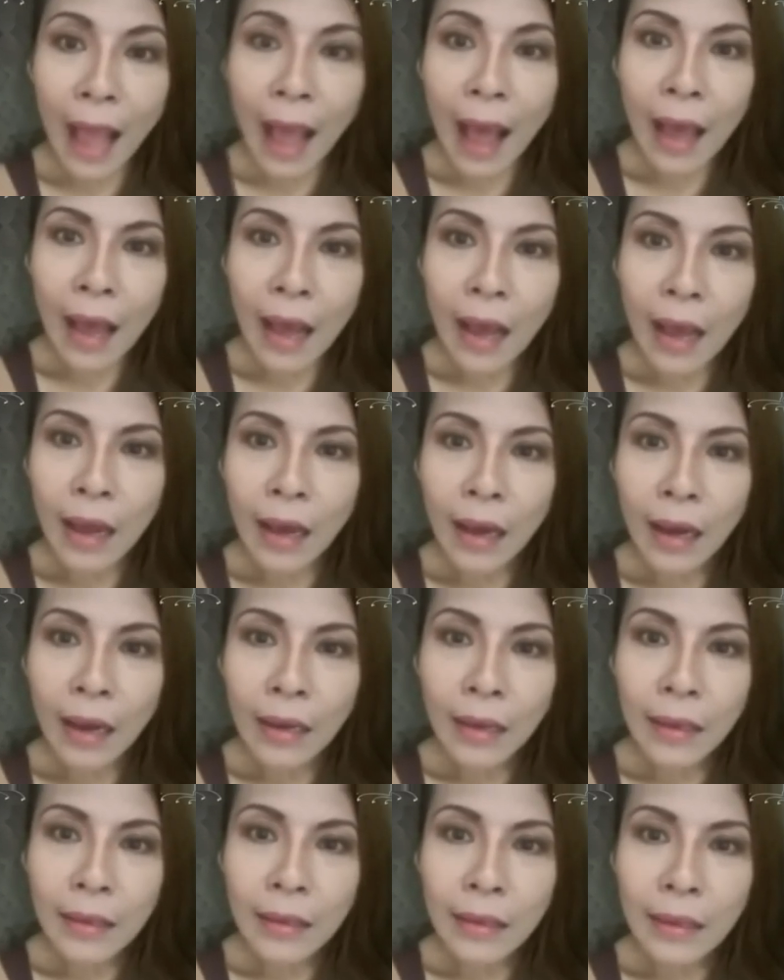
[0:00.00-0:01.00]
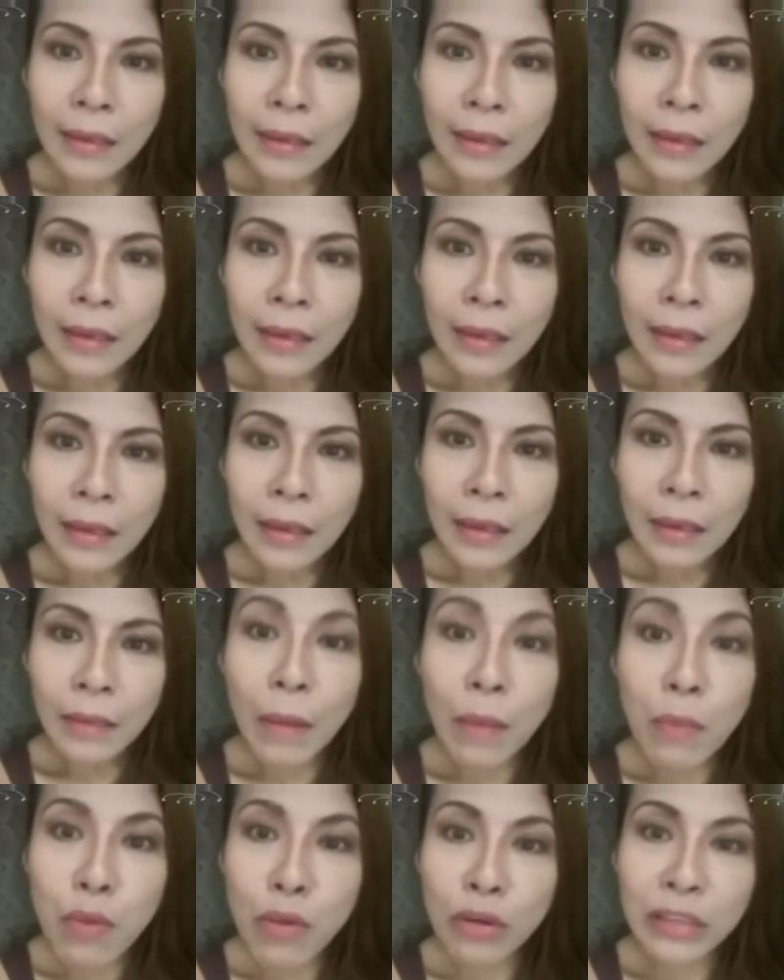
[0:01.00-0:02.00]
na
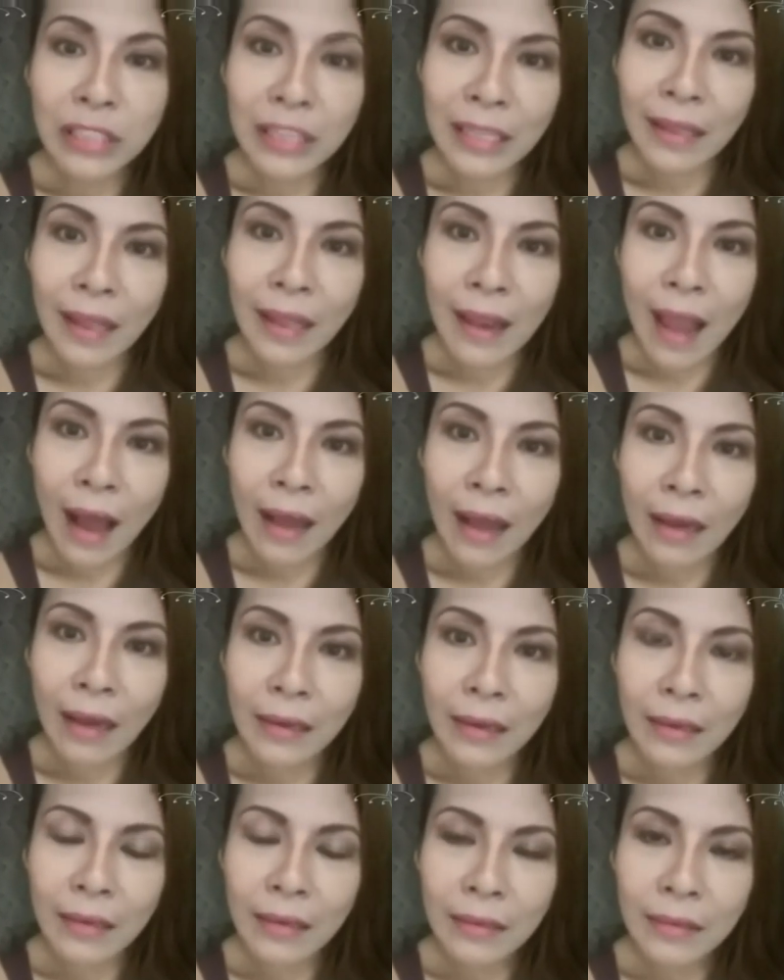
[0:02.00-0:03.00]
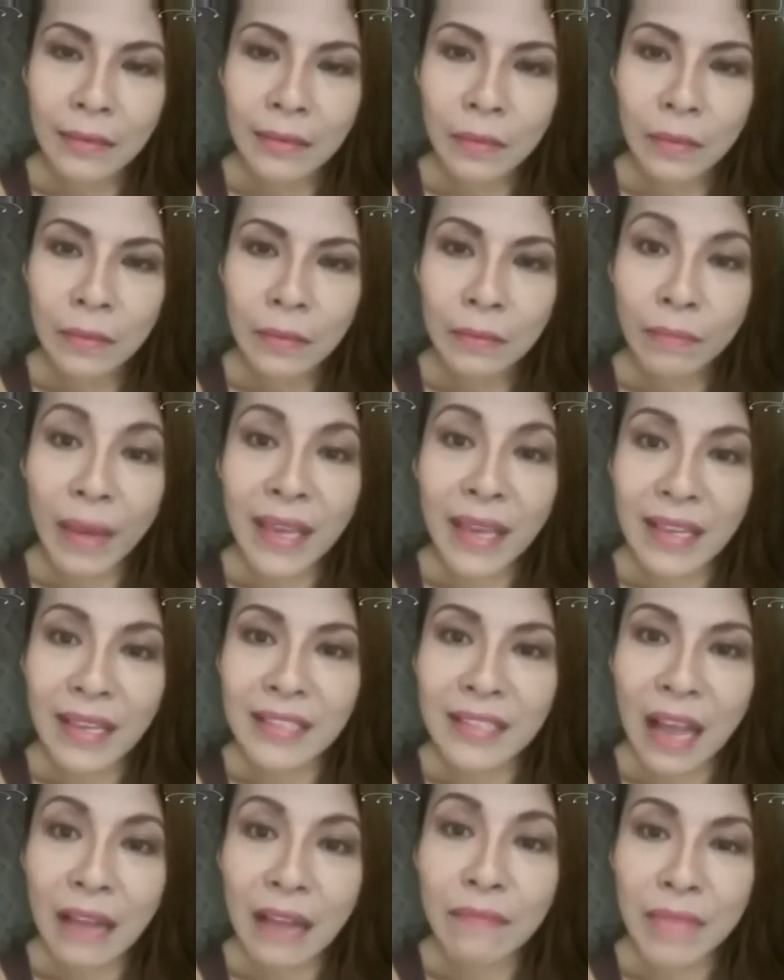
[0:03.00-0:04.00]
mabuti na lang may
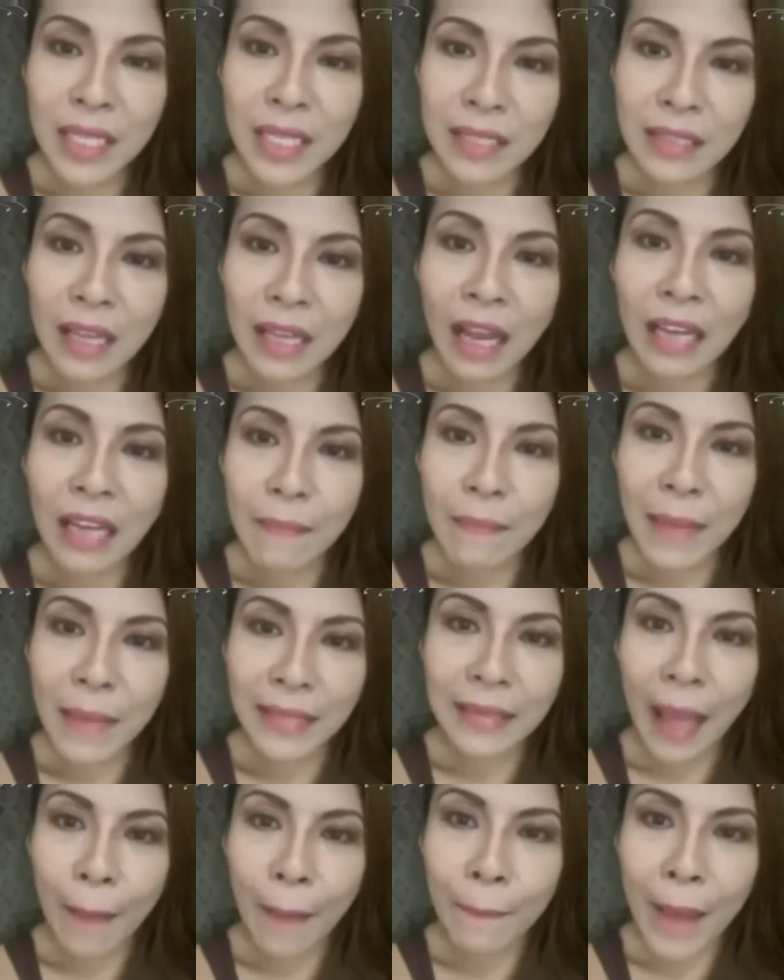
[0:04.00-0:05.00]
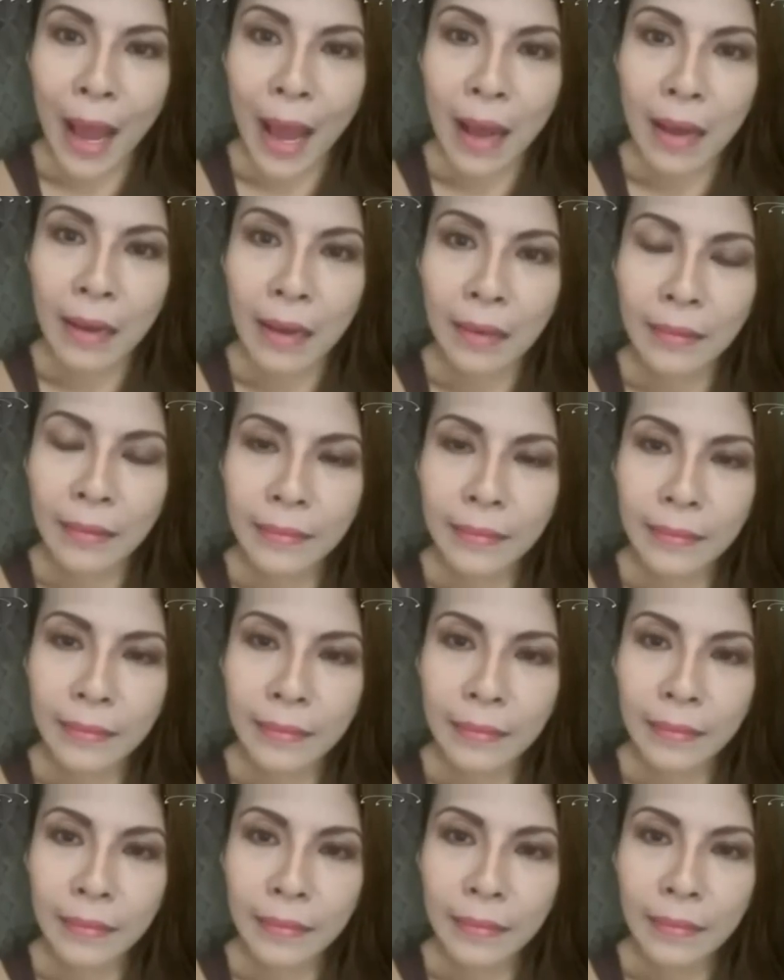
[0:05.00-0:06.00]
isang mistika na matapang
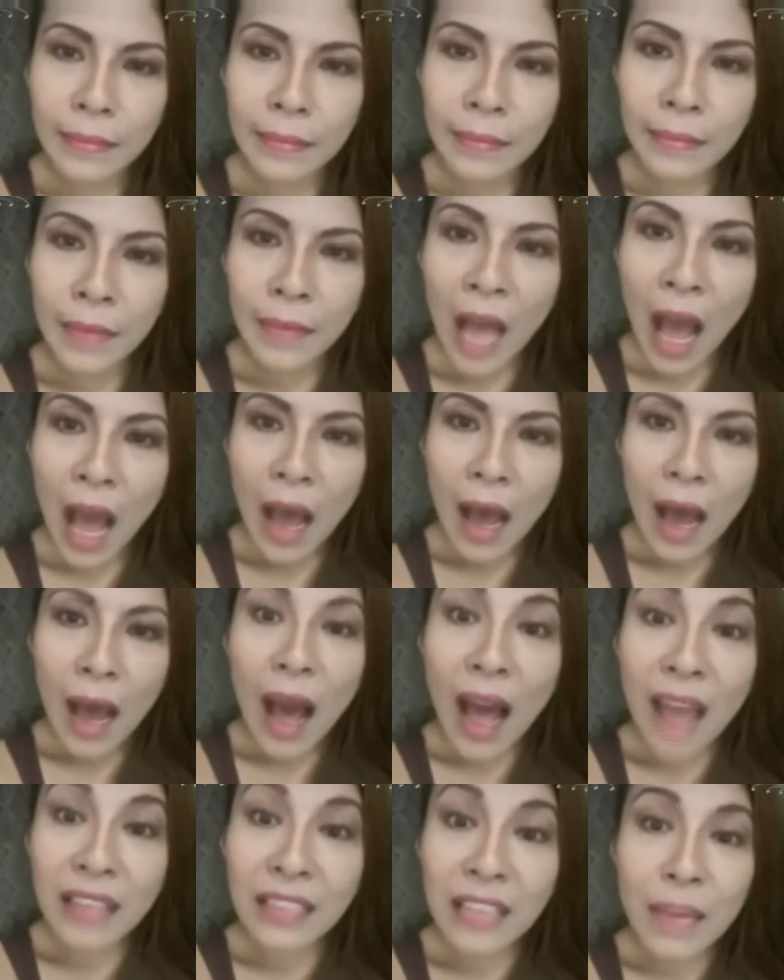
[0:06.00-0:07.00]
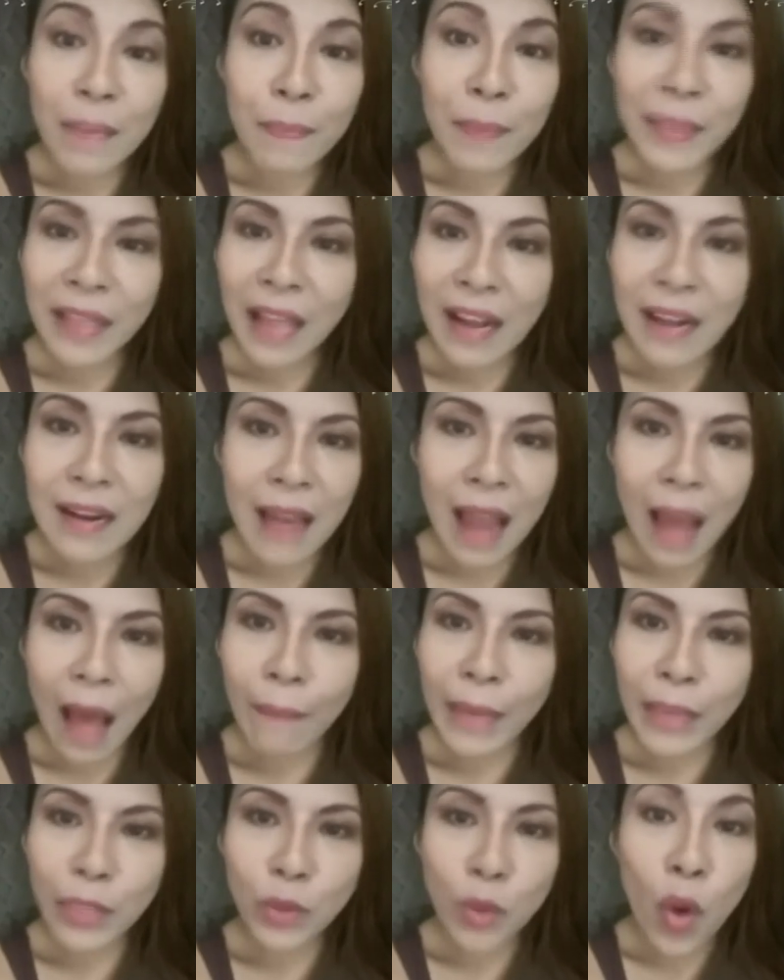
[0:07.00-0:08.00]
at
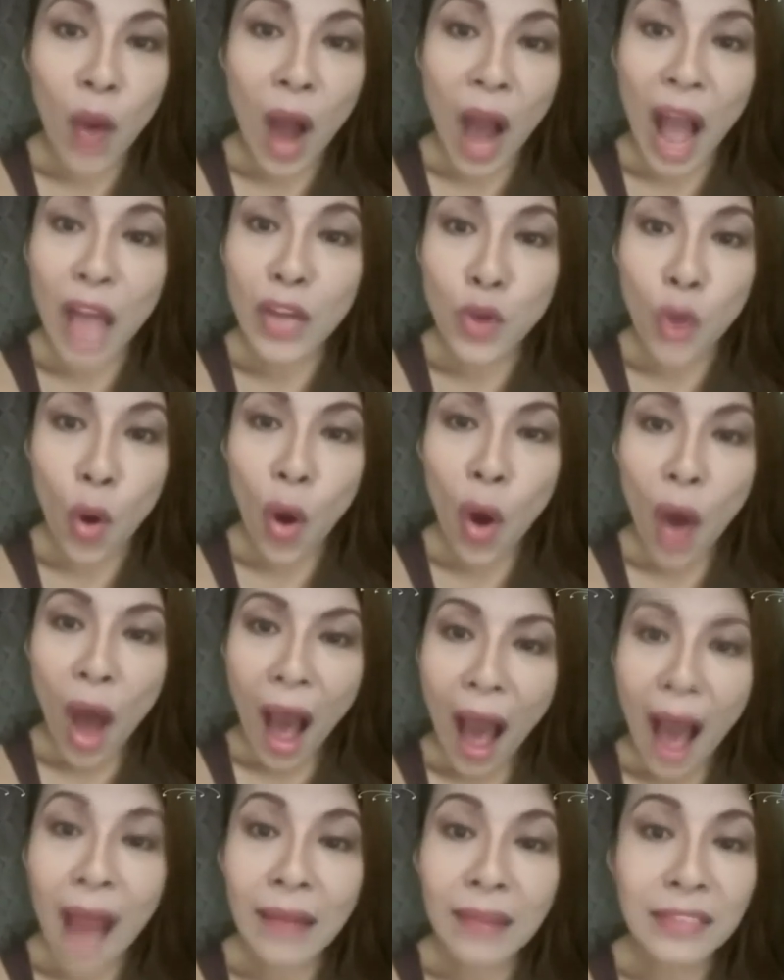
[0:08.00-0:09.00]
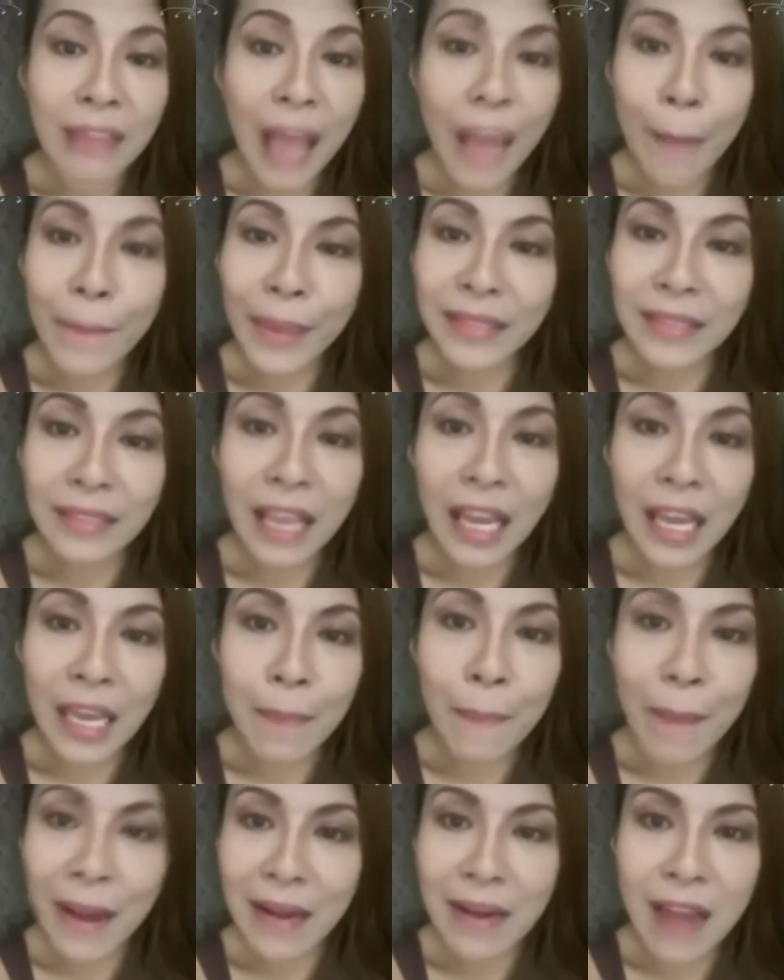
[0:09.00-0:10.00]
ipinaglaban kung ano ang dapat niyang
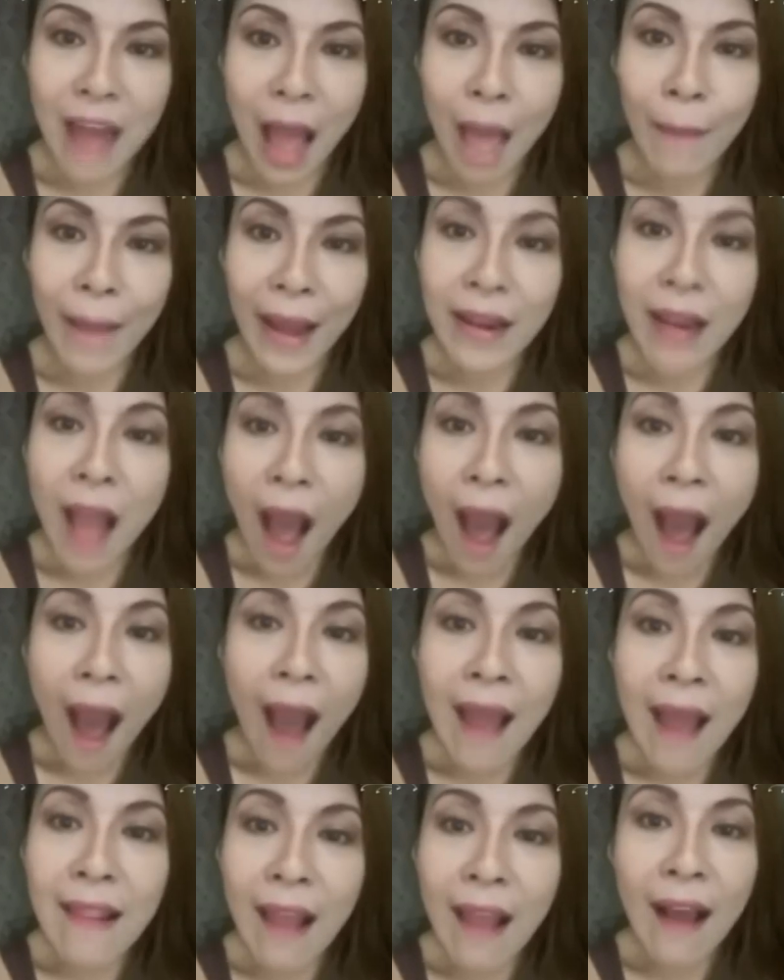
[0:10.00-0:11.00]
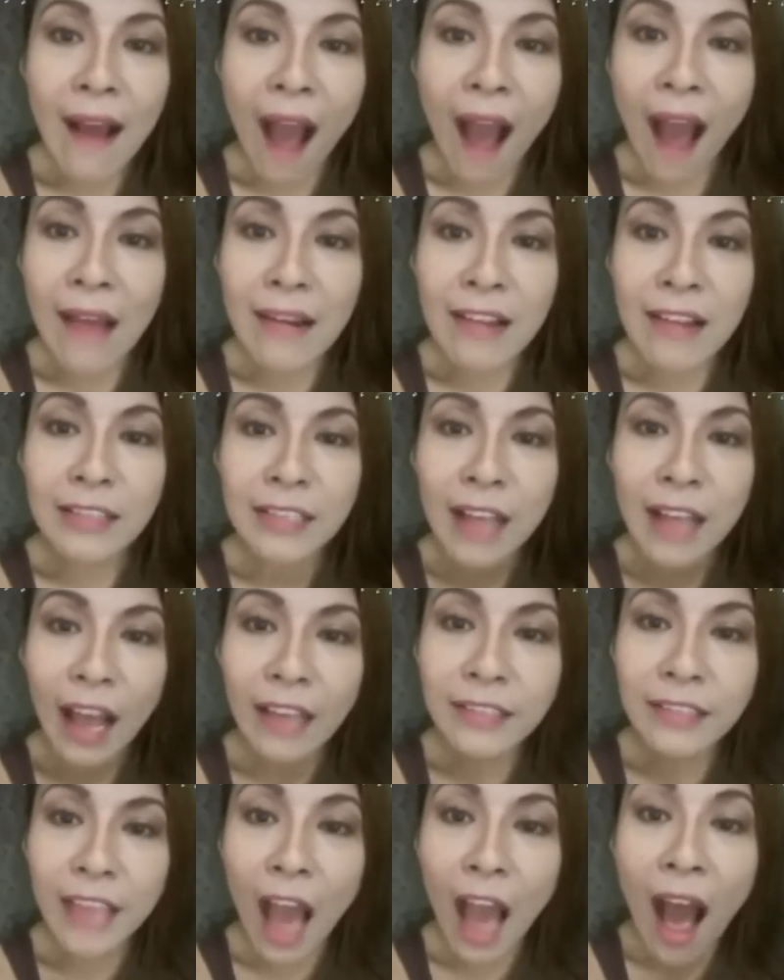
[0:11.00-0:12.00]
ipaglaban alang-alang sa
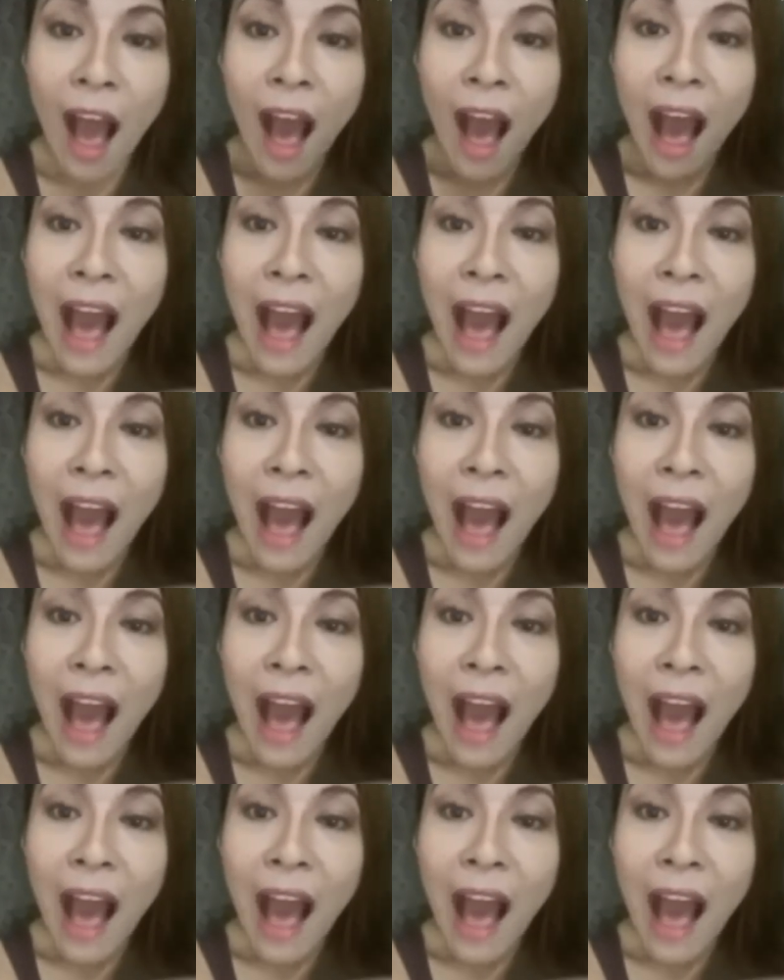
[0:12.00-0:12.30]
kanya